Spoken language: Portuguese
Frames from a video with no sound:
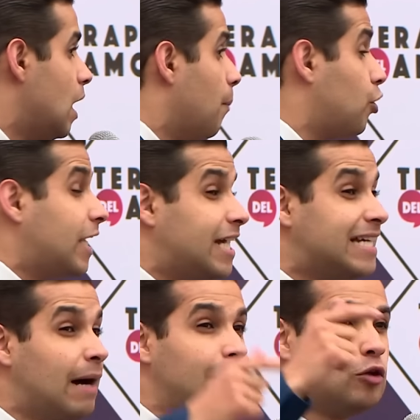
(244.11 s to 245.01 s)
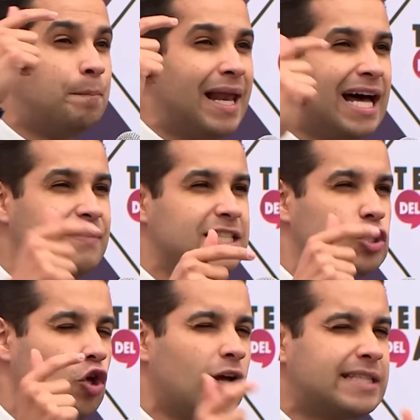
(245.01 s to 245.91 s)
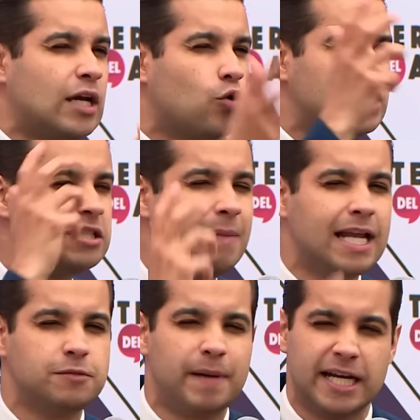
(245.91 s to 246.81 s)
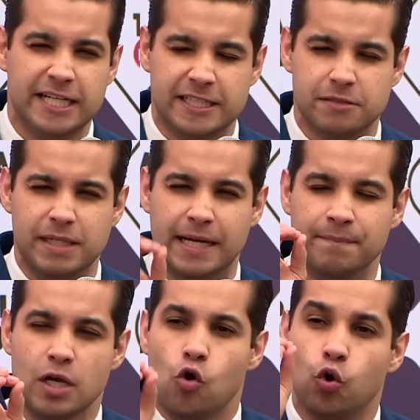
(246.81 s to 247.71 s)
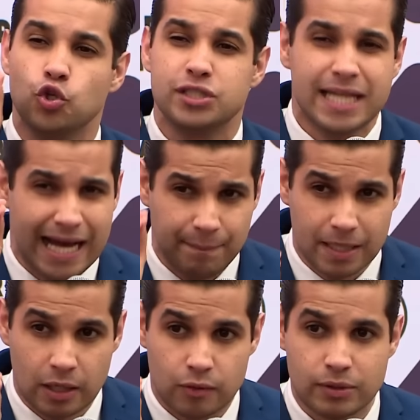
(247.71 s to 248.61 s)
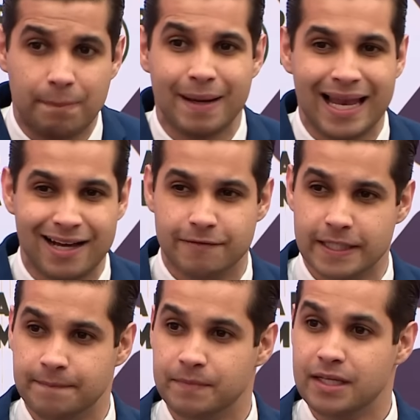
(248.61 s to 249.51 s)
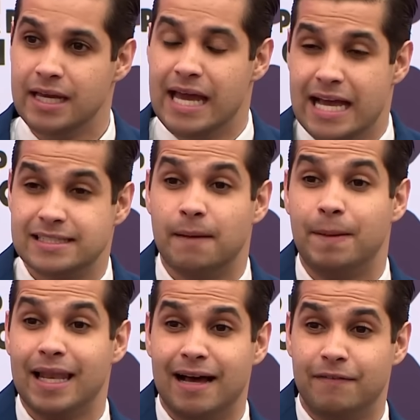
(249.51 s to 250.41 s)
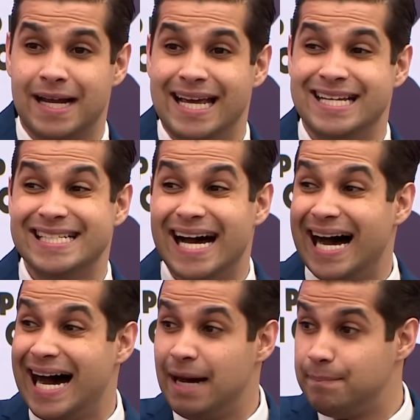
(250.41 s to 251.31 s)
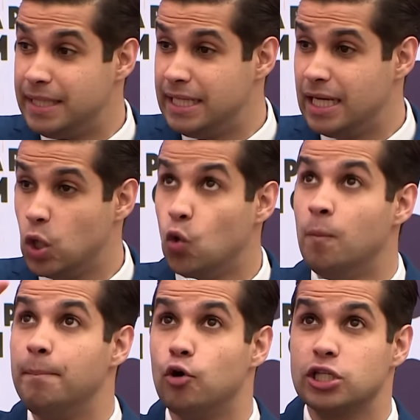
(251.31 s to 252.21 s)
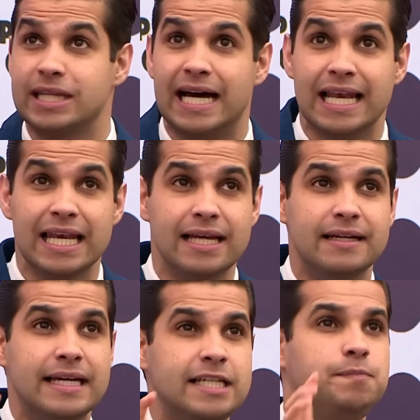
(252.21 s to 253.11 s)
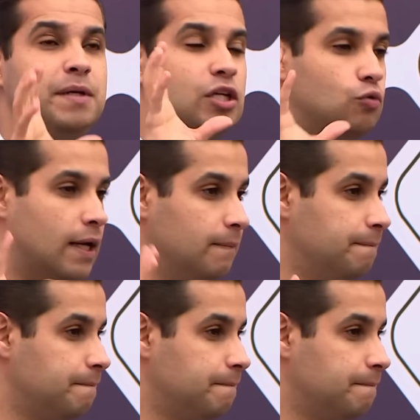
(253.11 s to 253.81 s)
¿Por ele ella ha hablado palavras que só atraem coisas malas para elas? Mira, quando você habla uma palavra, esta palavra é ella abre um portal espiritual.